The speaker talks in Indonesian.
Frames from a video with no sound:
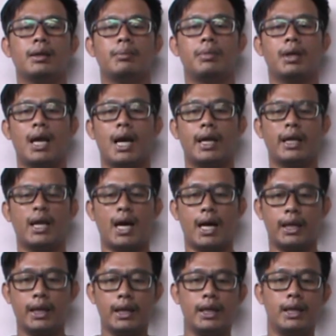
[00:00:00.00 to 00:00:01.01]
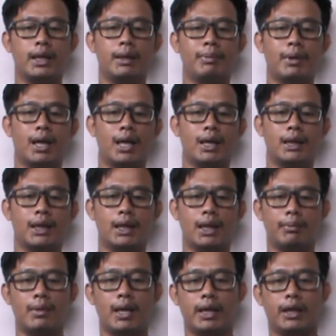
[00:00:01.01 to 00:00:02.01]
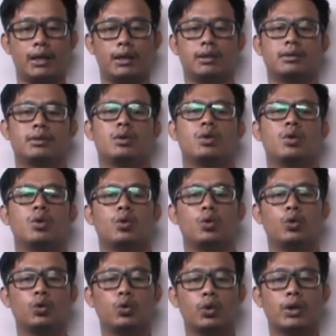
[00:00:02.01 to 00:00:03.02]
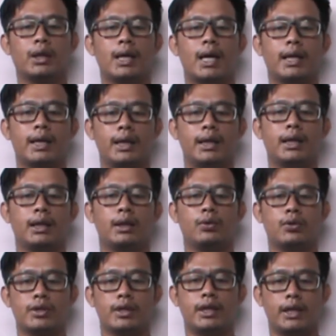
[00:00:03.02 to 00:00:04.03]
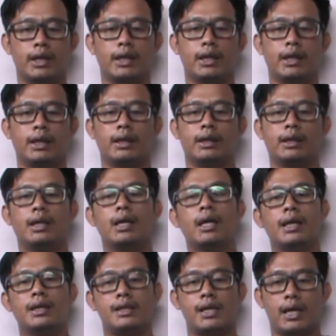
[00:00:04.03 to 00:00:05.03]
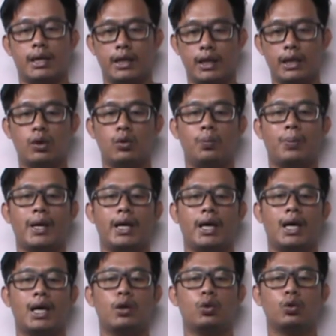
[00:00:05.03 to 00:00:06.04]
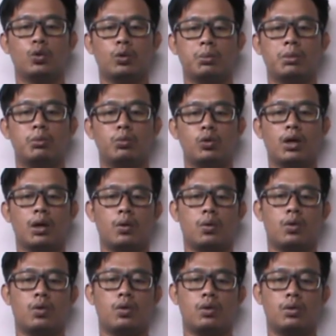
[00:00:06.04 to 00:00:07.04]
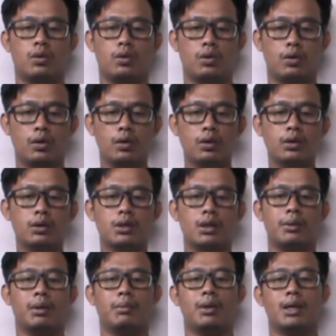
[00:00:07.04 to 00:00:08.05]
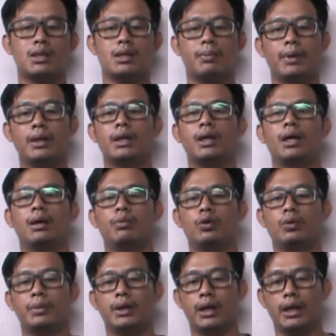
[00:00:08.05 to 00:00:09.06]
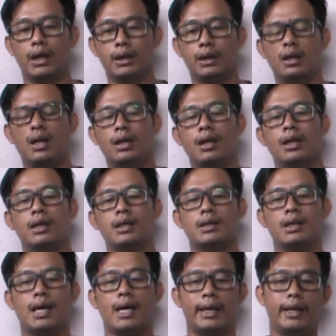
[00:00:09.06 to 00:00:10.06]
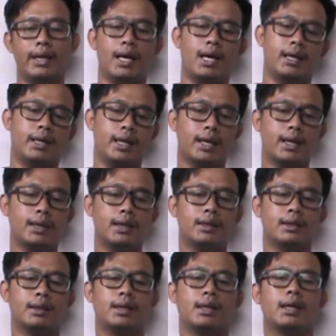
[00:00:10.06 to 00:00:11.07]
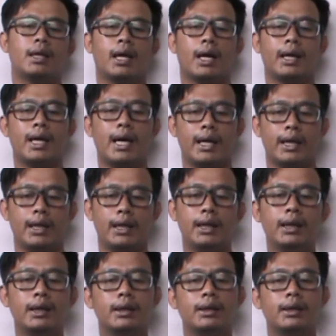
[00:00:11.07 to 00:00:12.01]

berhari-hari ini malah tidak baik untuk kenari itu sendiri jadi upayakan untuk membuka kerondong 15-30 menit sehari agar kenari